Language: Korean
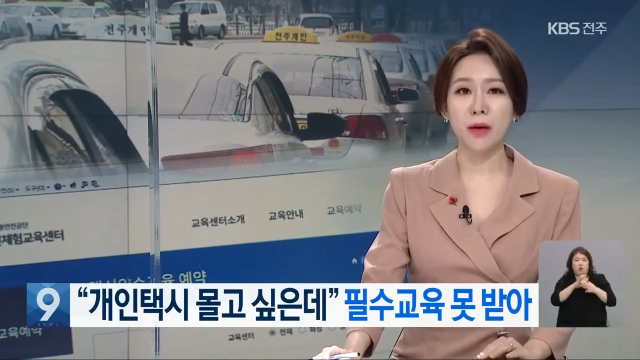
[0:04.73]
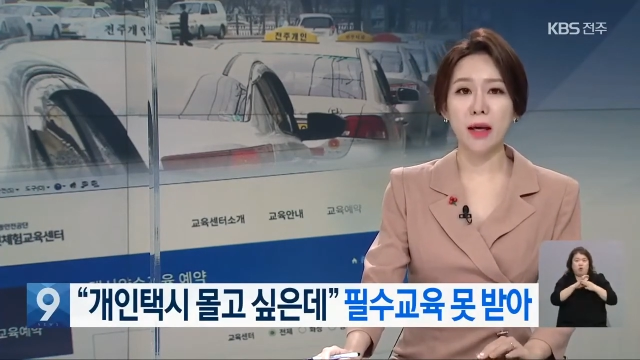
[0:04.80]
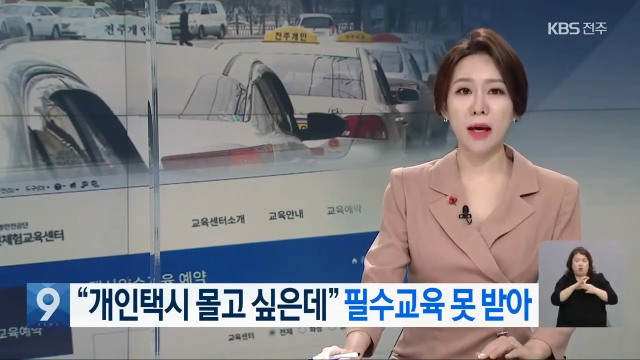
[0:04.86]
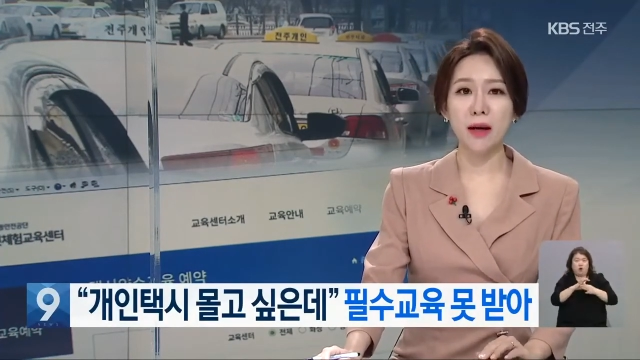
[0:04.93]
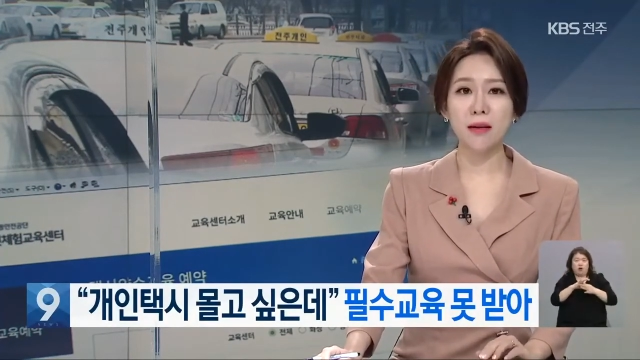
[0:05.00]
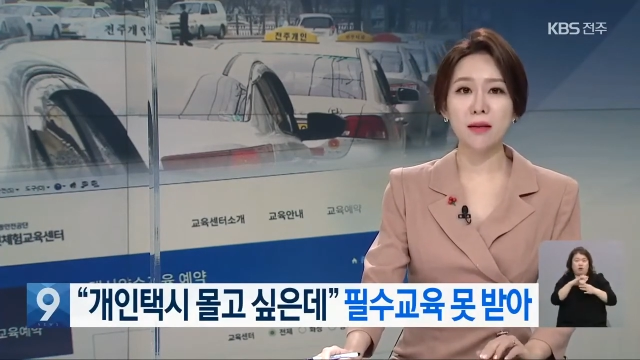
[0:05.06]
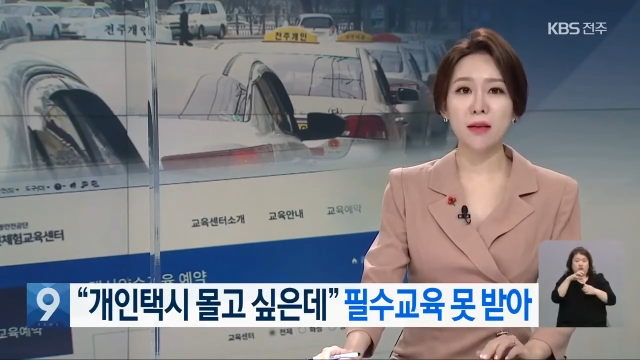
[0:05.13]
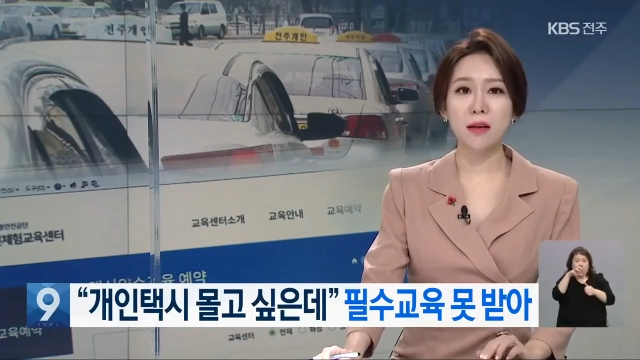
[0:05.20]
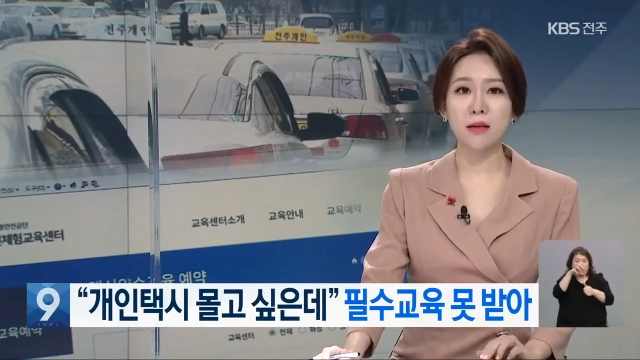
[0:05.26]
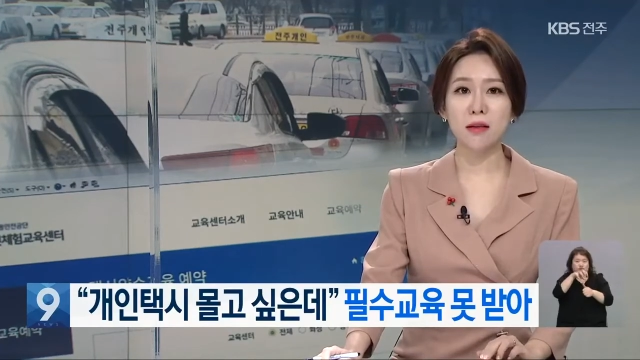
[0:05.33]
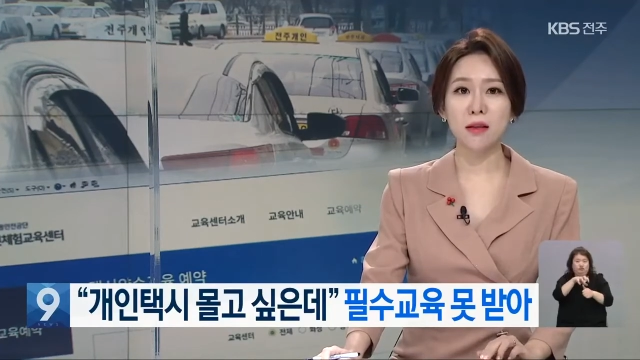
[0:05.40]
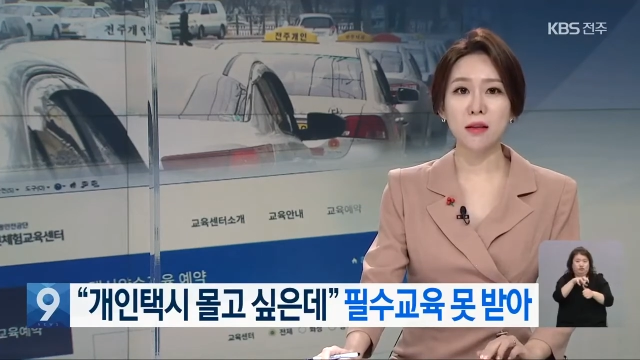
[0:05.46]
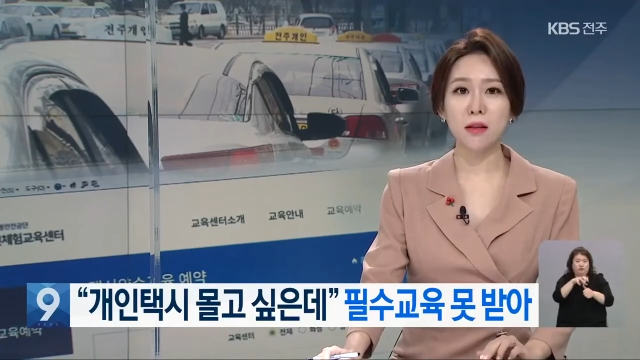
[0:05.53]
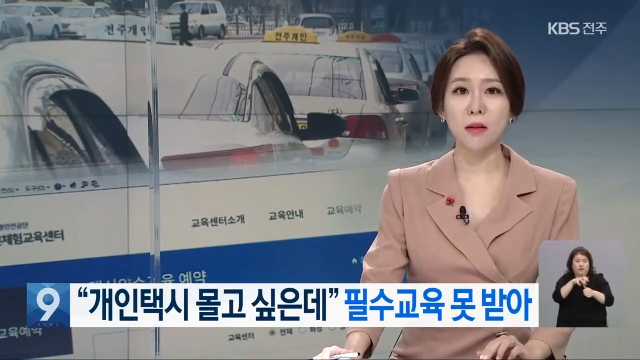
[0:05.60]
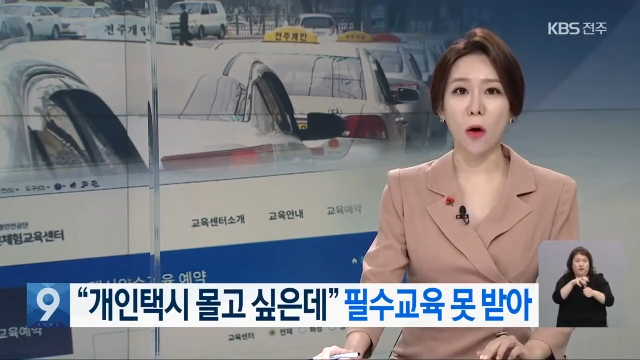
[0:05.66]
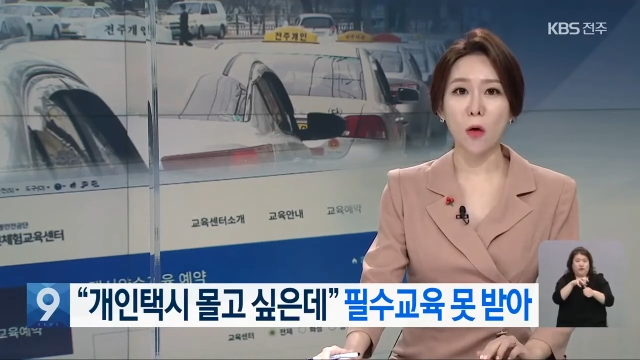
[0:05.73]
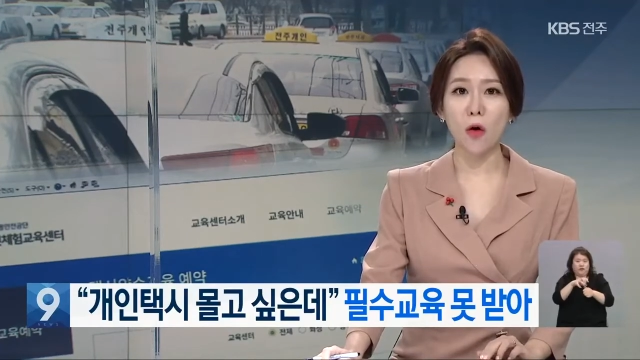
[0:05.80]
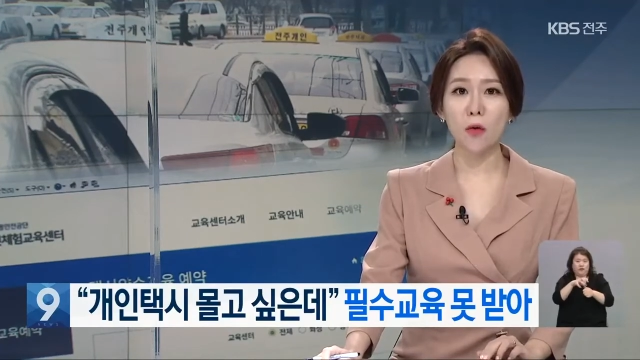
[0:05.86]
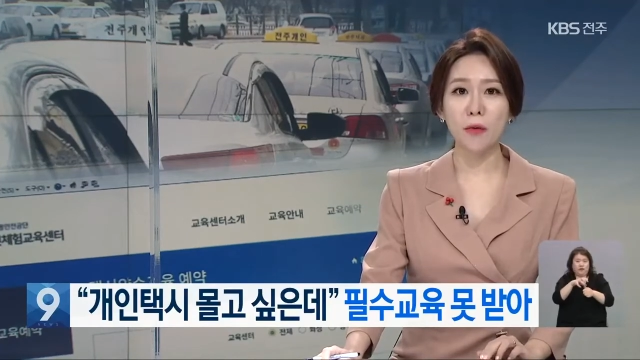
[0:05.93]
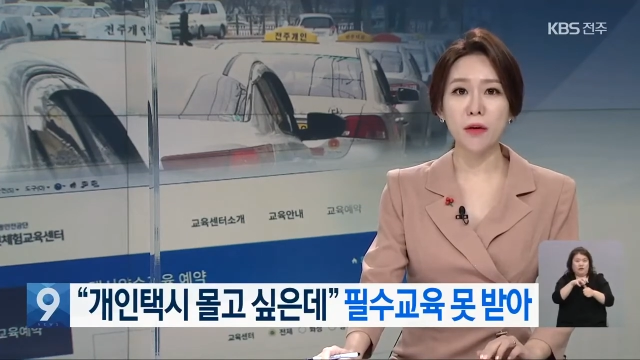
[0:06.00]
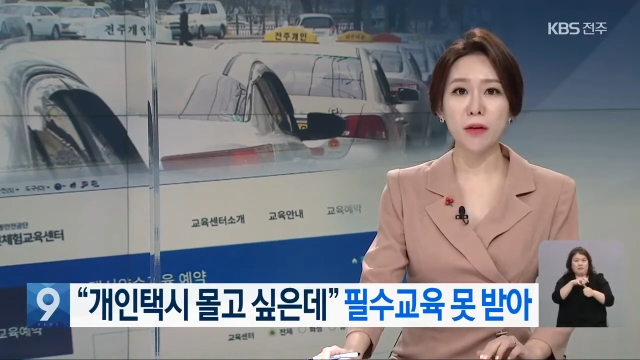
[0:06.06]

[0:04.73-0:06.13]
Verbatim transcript: 개인 택시 영업을